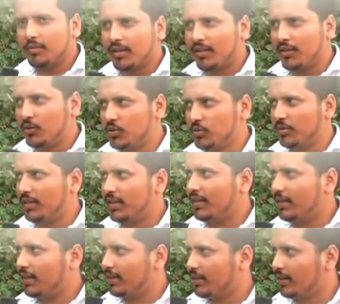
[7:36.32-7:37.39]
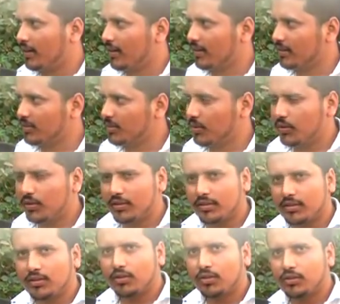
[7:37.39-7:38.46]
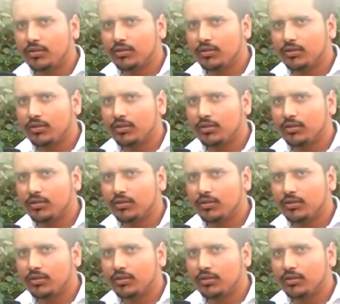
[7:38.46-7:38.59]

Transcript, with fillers: मैनू मेरे यार मोड़ दो